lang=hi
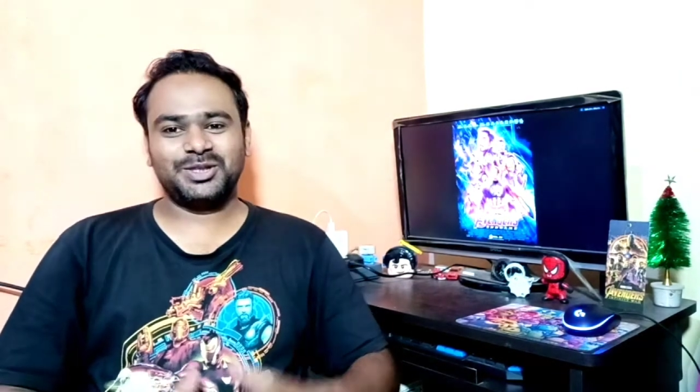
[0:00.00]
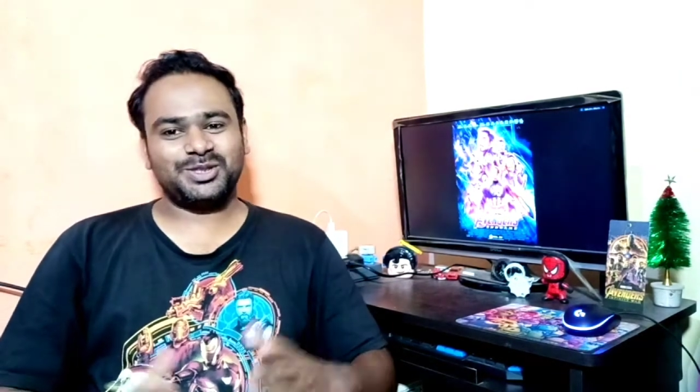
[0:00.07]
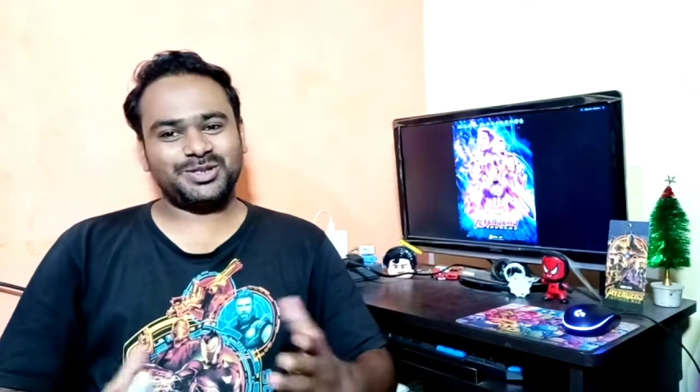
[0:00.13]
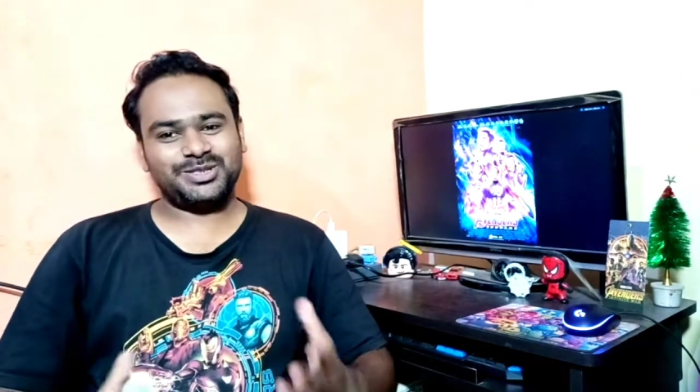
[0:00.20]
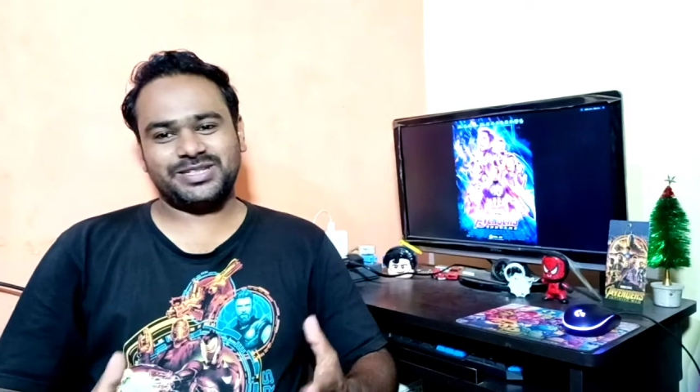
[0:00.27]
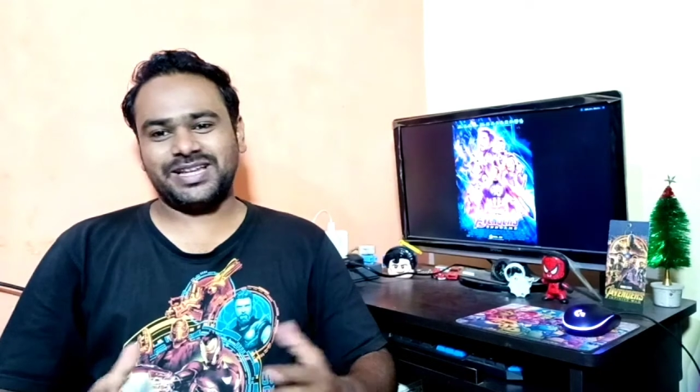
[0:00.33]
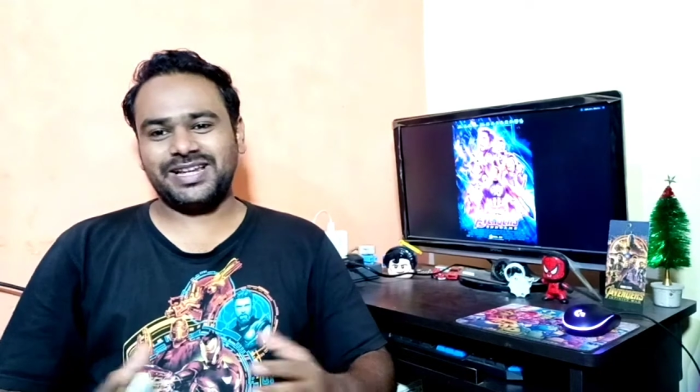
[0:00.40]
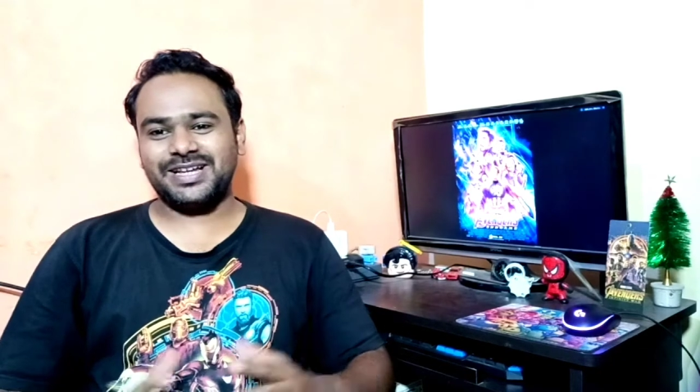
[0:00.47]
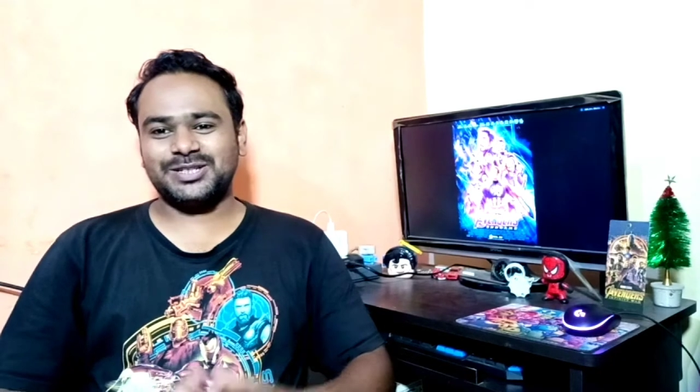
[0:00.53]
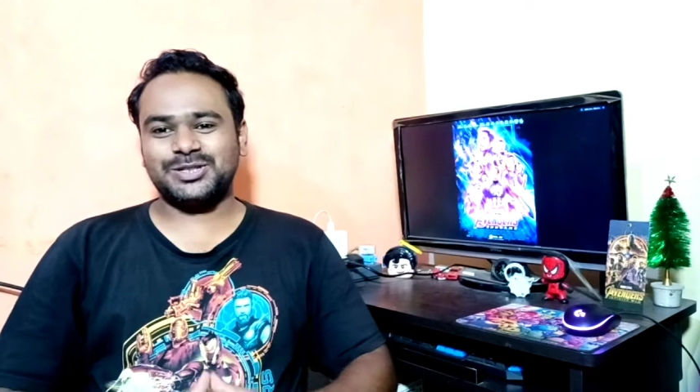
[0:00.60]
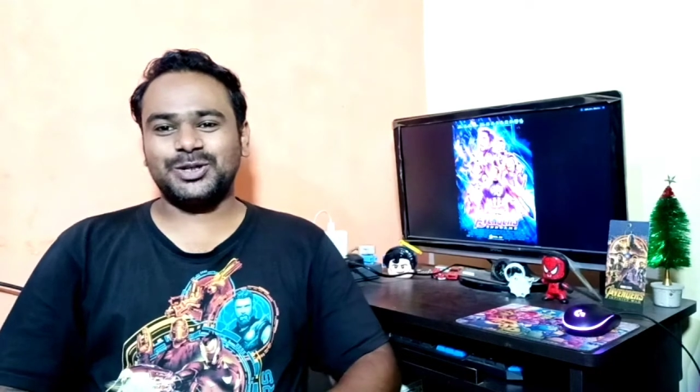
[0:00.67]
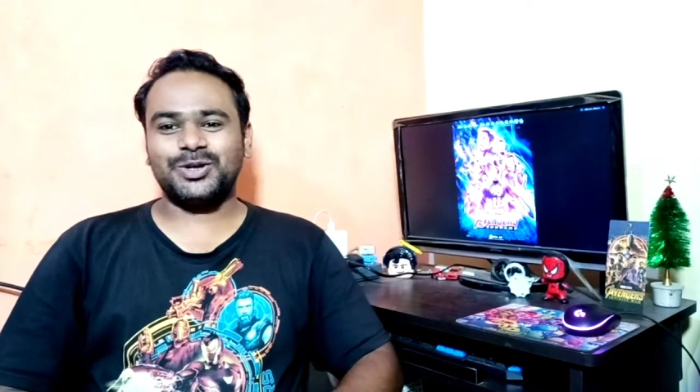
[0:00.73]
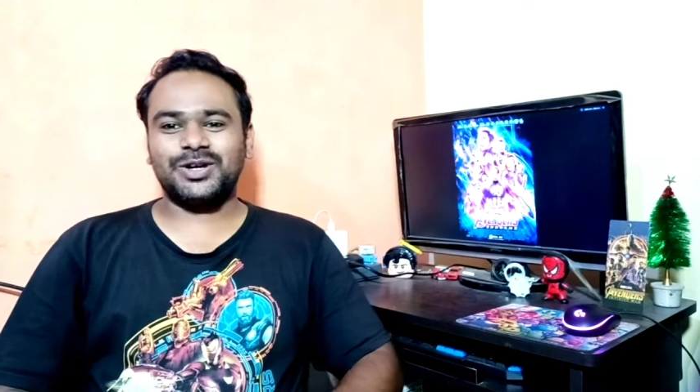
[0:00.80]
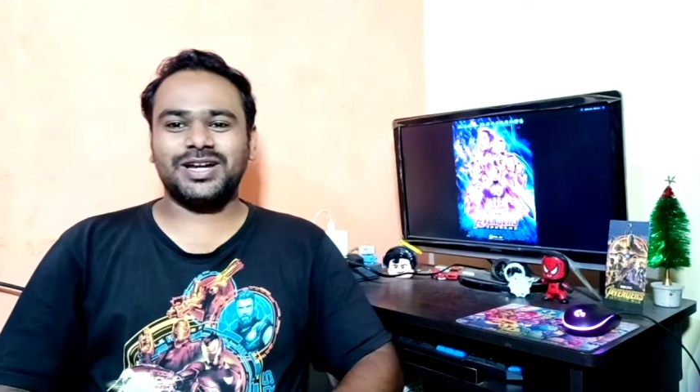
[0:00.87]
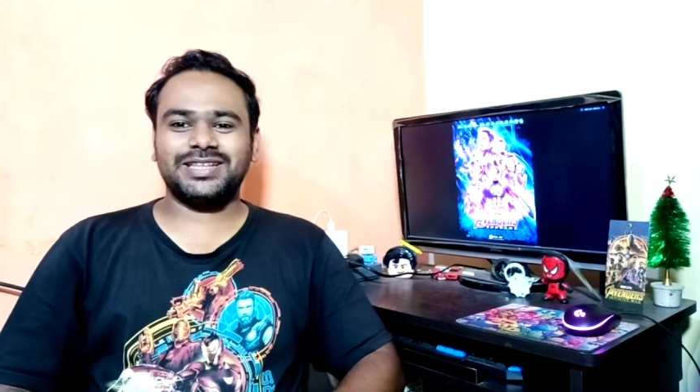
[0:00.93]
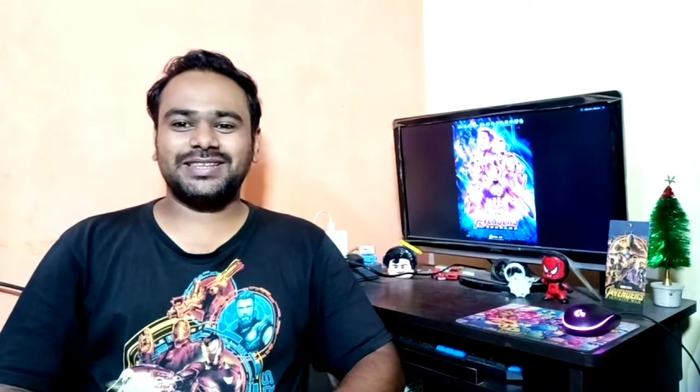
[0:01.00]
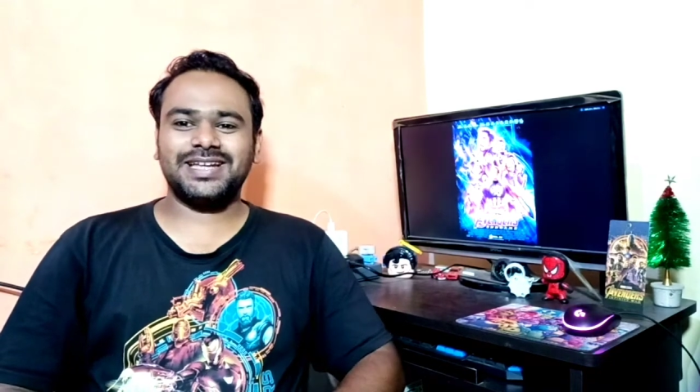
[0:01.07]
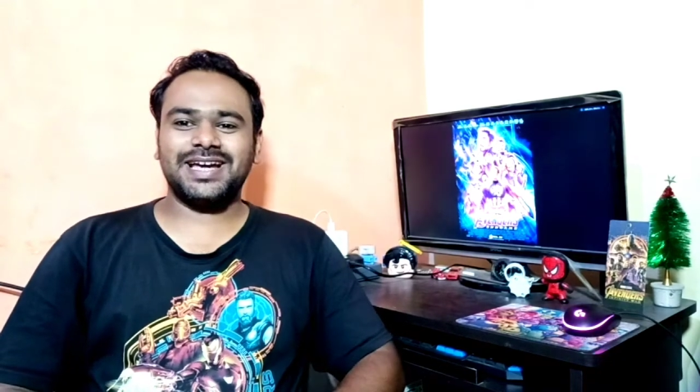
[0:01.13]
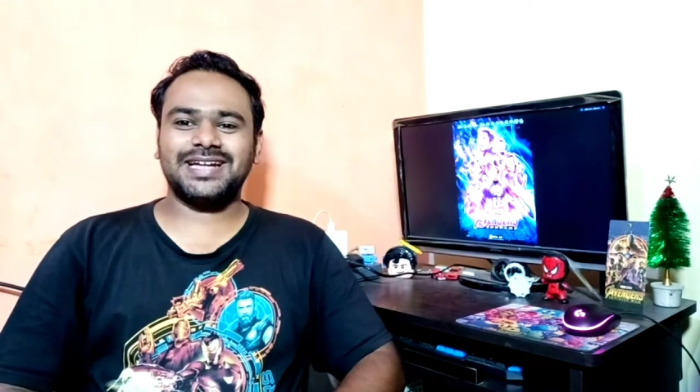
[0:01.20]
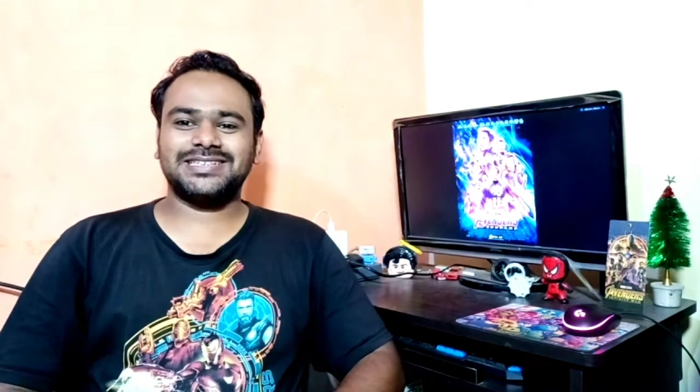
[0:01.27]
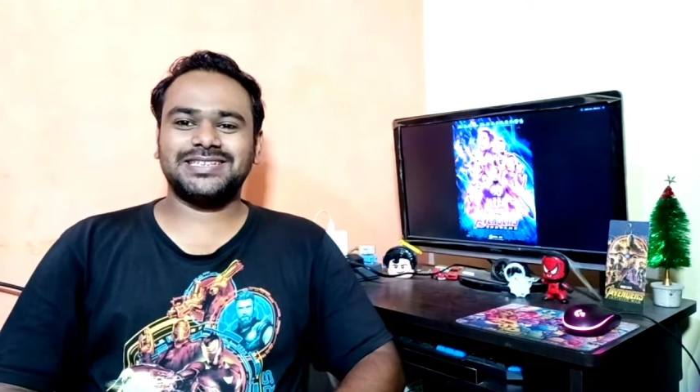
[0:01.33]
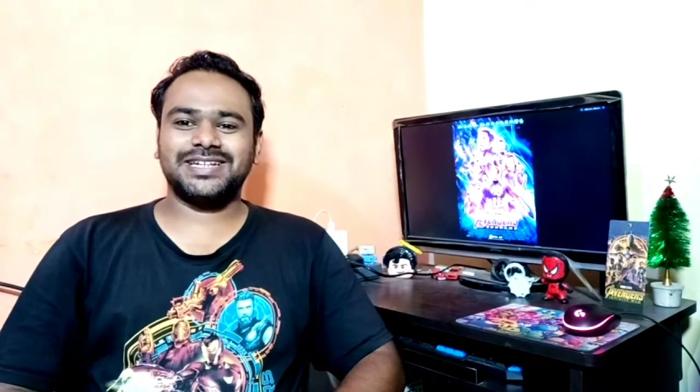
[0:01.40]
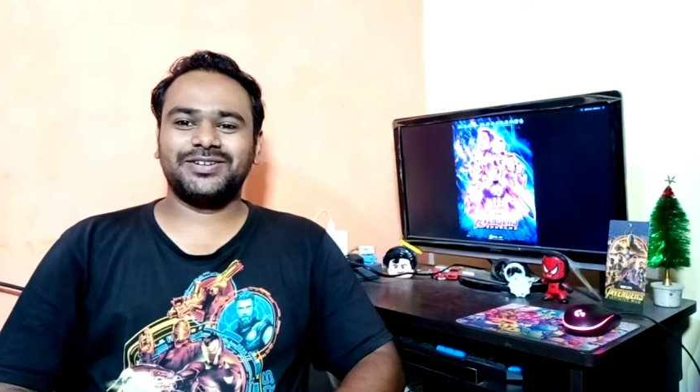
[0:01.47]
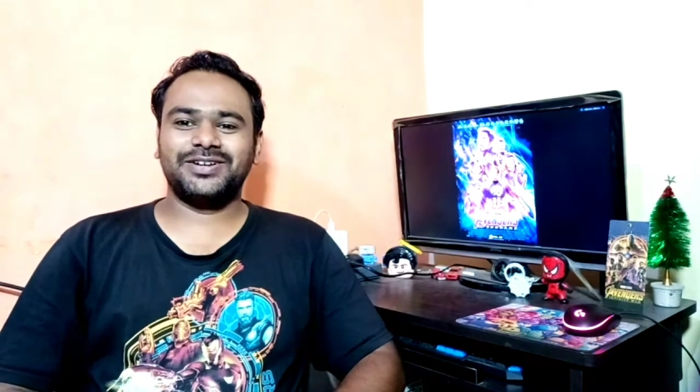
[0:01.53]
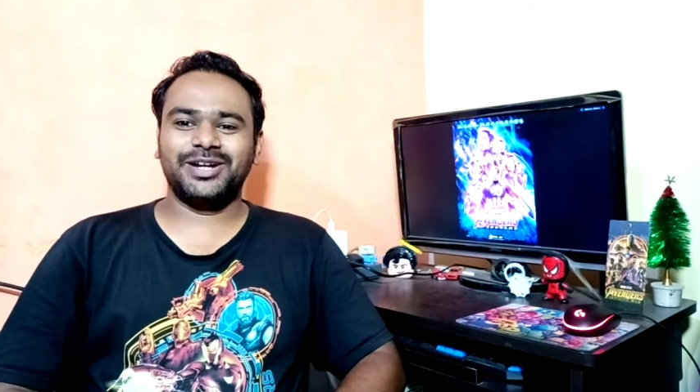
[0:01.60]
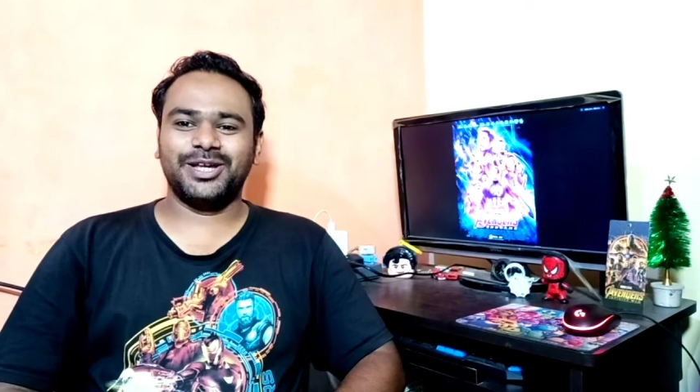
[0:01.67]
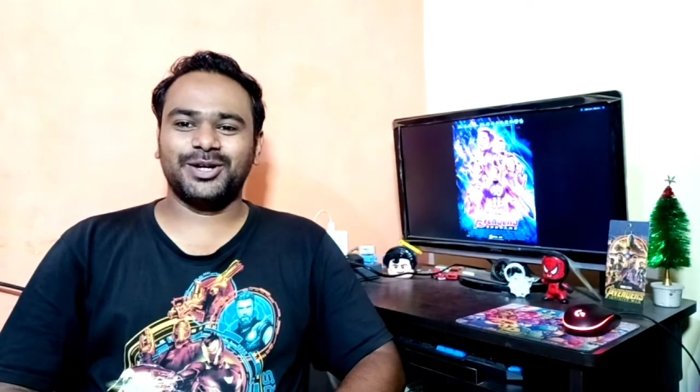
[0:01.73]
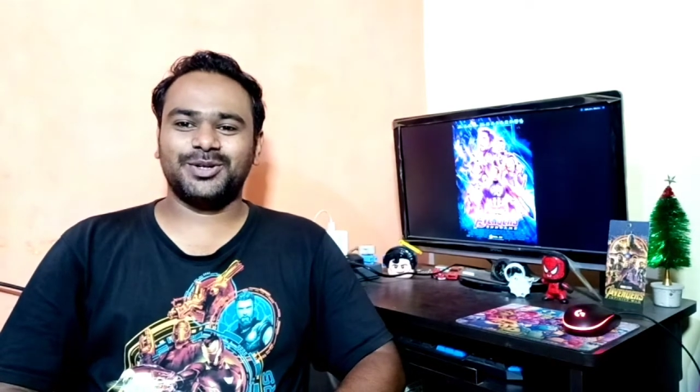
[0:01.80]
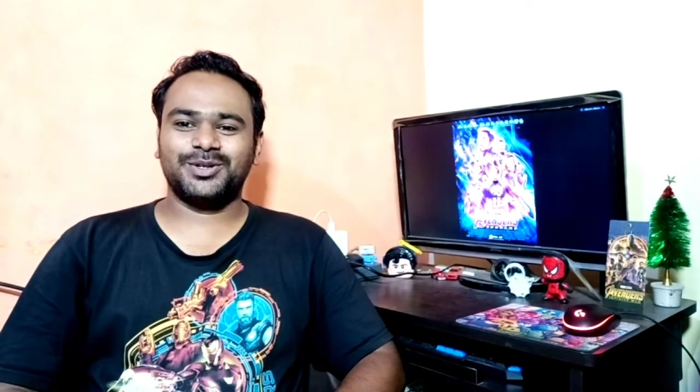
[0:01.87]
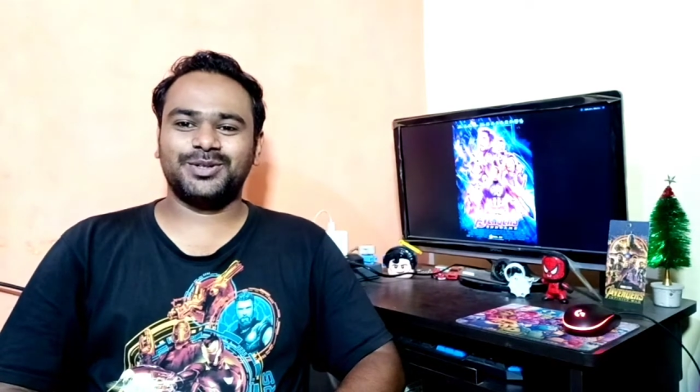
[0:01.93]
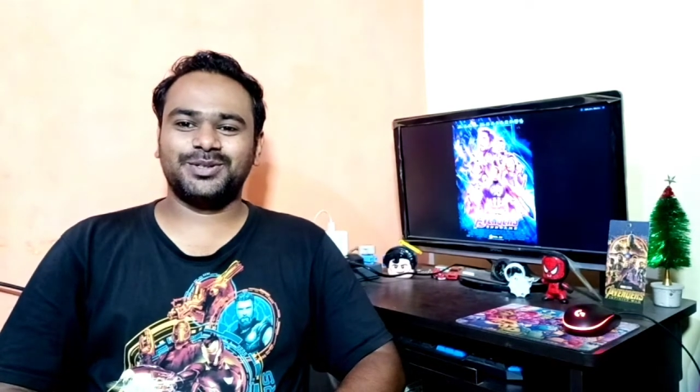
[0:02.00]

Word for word: तो चलिए शुरू करते हैं आज की वीडियो